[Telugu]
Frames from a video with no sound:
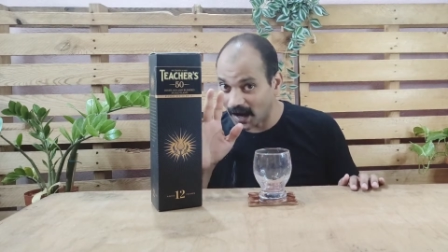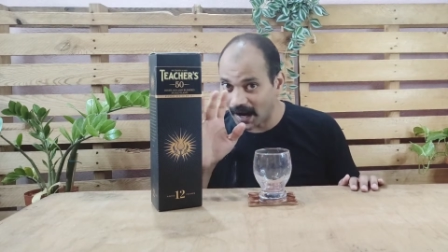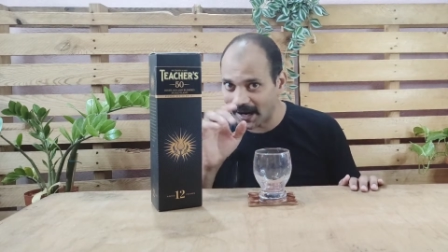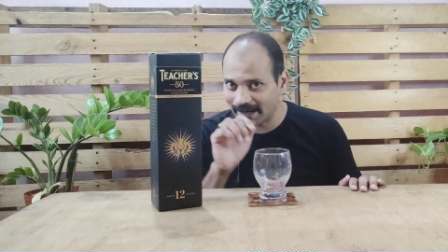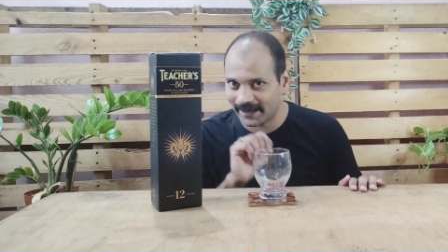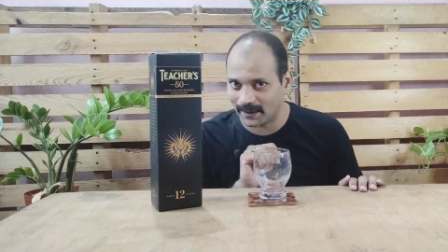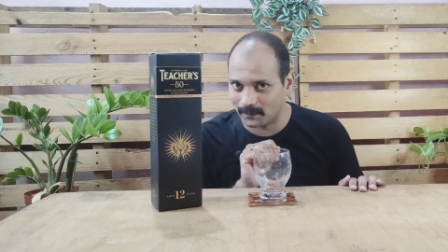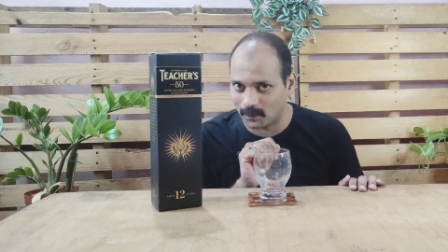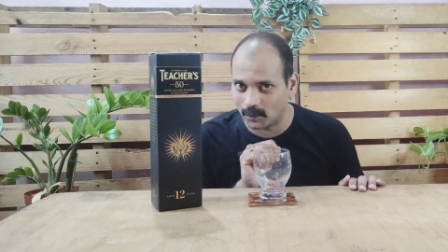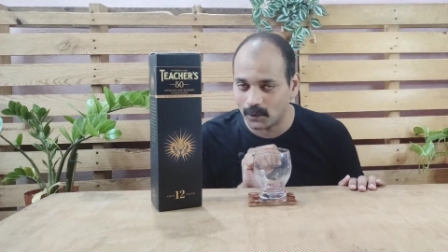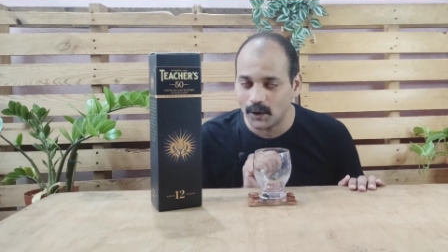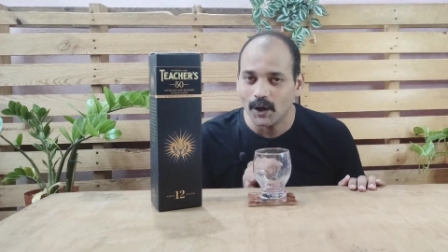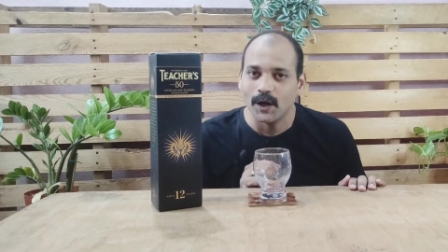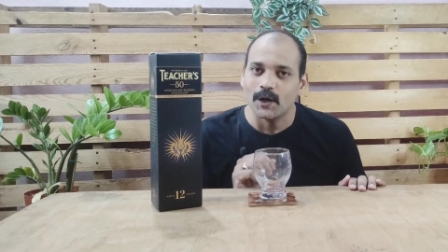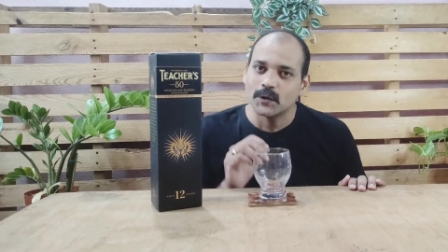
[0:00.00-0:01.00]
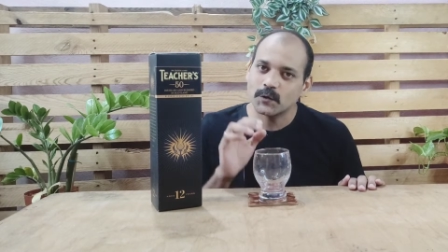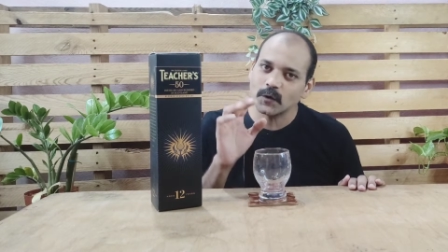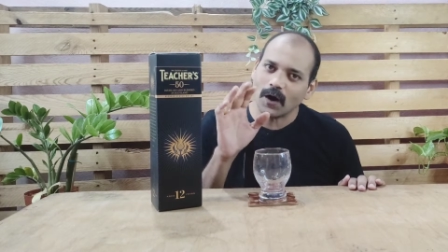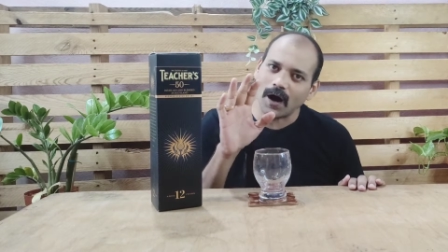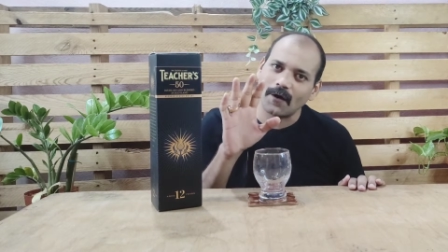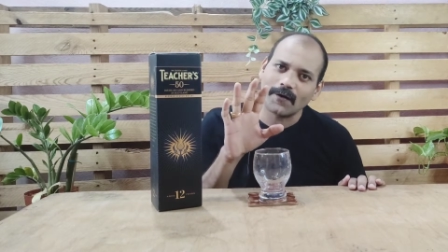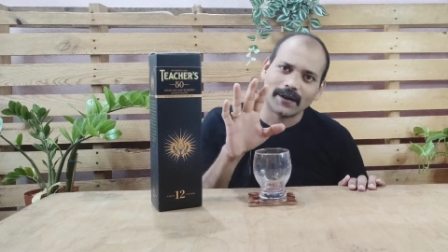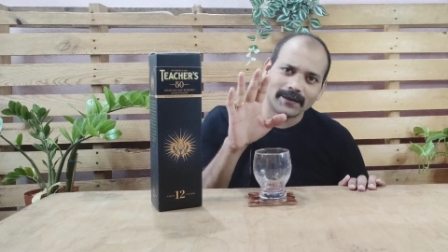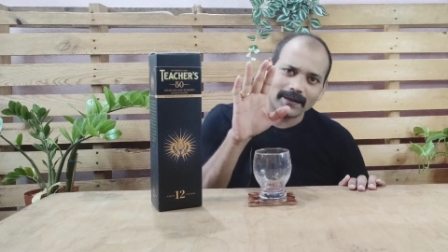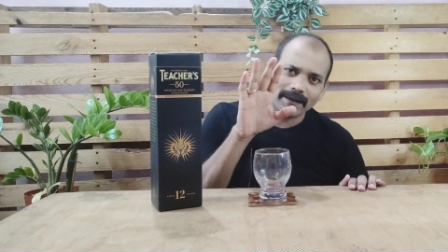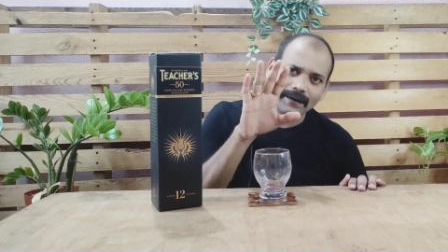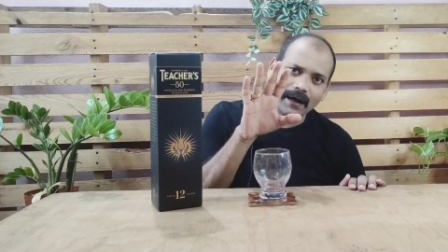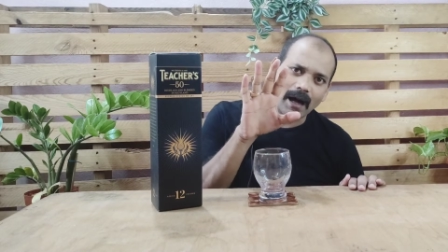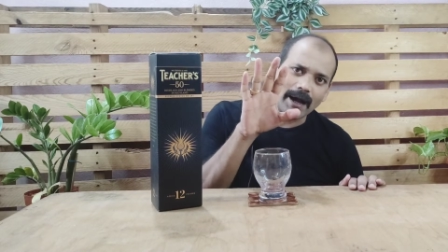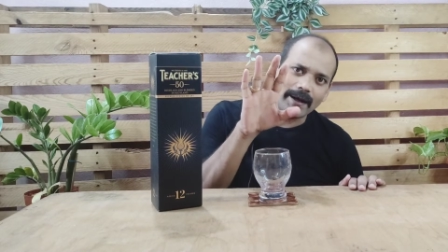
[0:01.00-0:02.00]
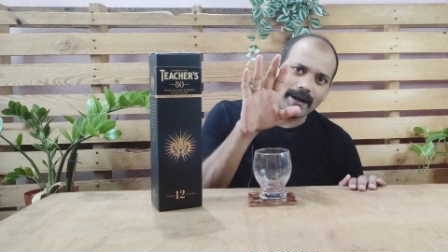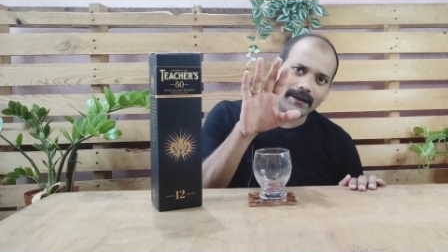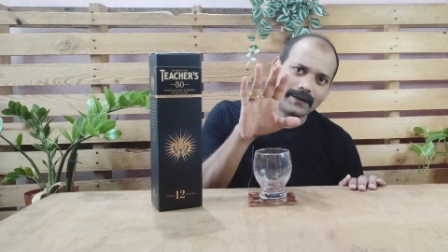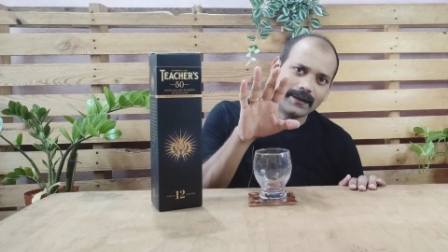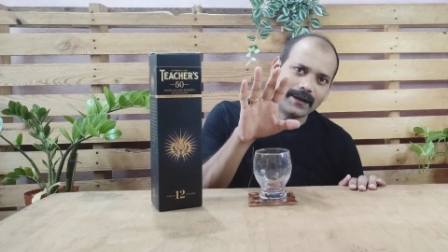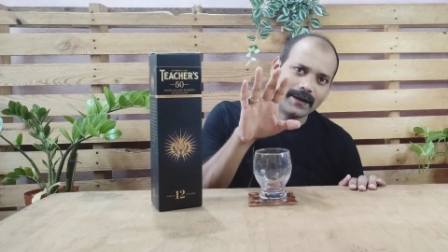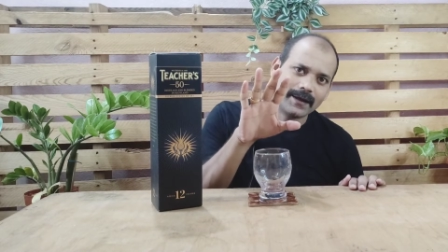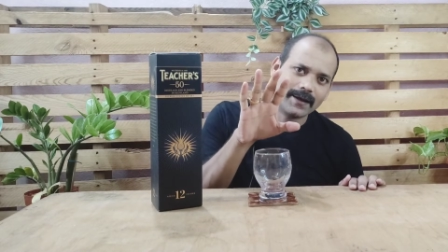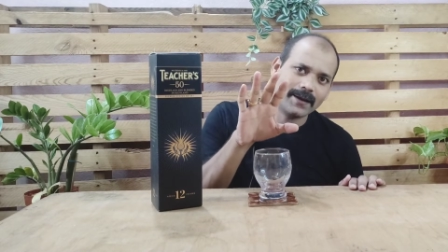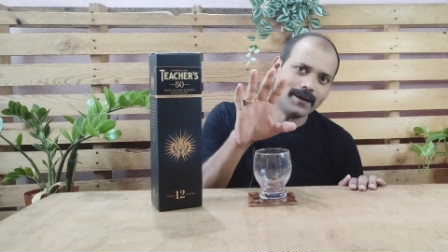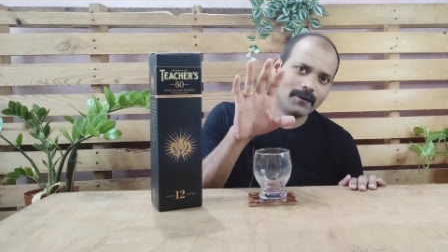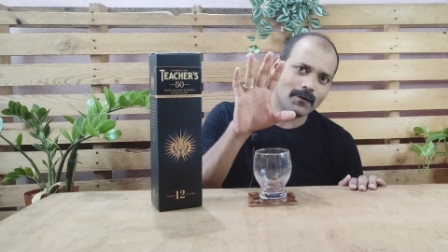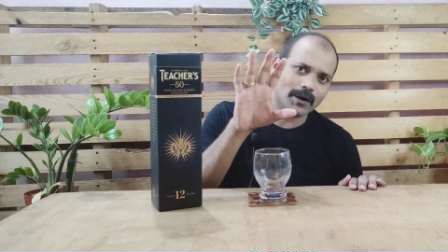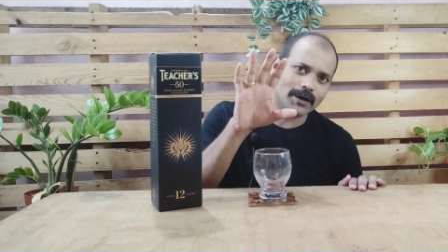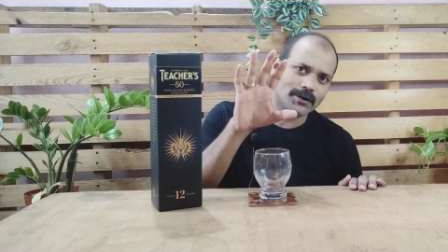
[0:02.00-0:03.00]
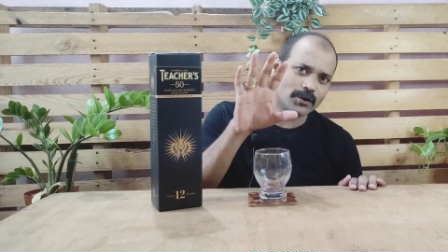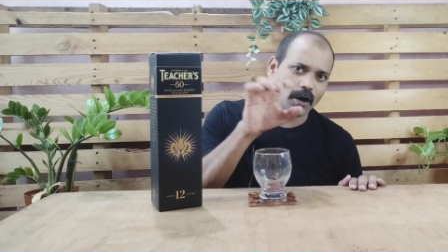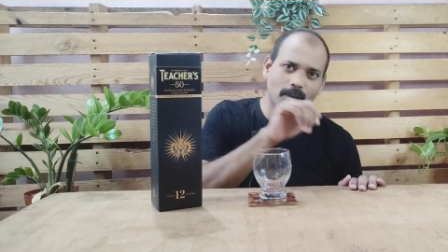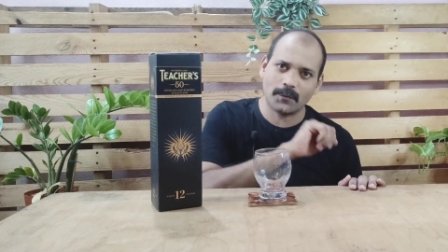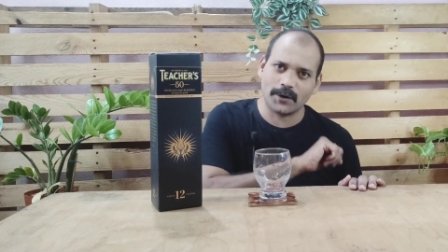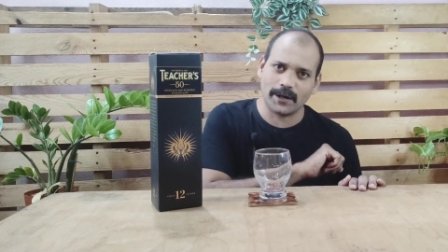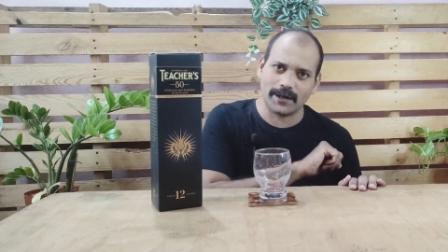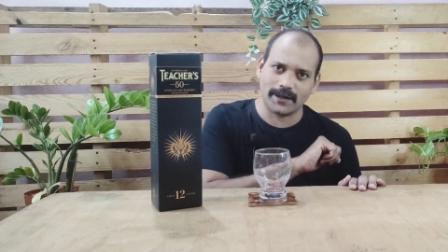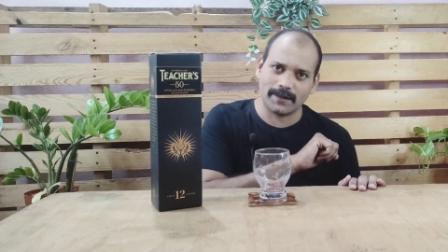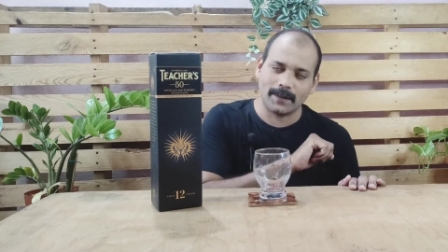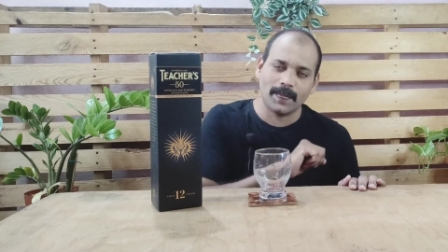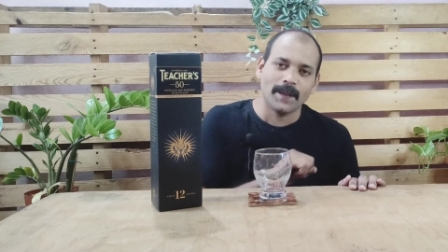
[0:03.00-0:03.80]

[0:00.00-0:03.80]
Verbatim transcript: ఆ టైంలో సో ఆవిడ అత్త ఆయన అత్తగారికి ఒక షాప్ ఉండేది